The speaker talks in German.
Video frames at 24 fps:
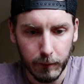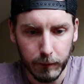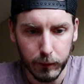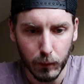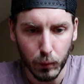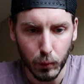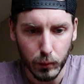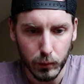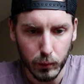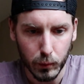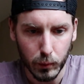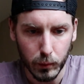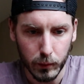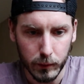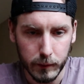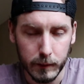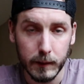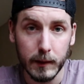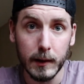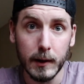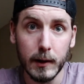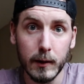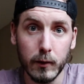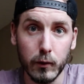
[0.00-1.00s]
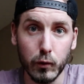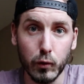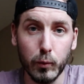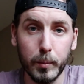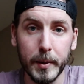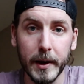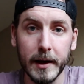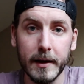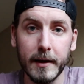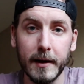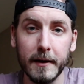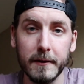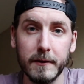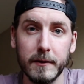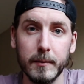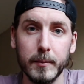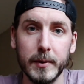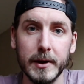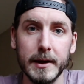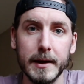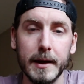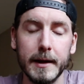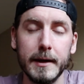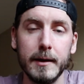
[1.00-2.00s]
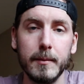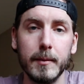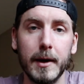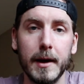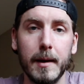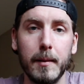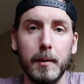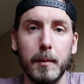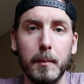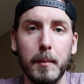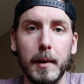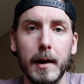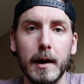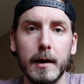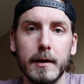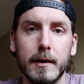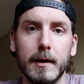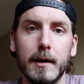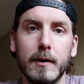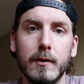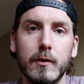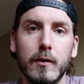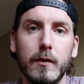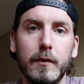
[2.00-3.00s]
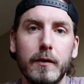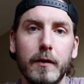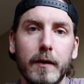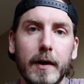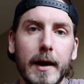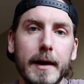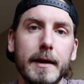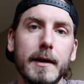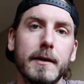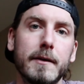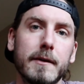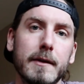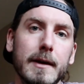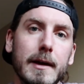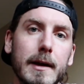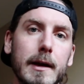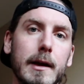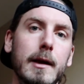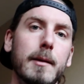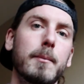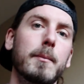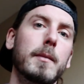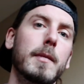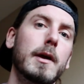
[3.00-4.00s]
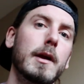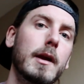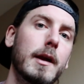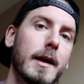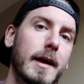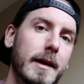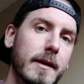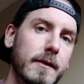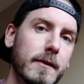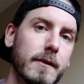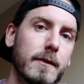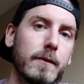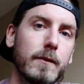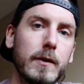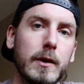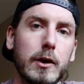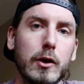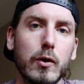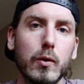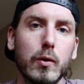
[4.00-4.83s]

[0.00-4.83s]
Fotos, super krasse Bilder, die man dann macht. Also wir waren jetzt in dem letzten